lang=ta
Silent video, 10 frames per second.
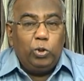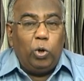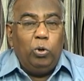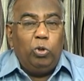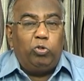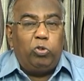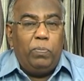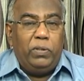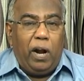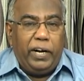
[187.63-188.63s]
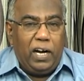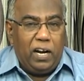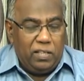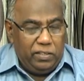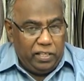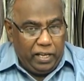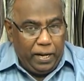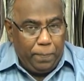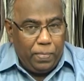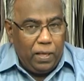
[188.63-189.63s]
ஒன்பது ஆடுகள் இருந்தது
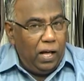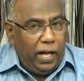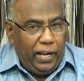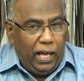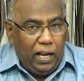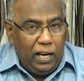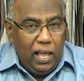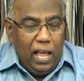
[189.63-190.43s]
ஆனால்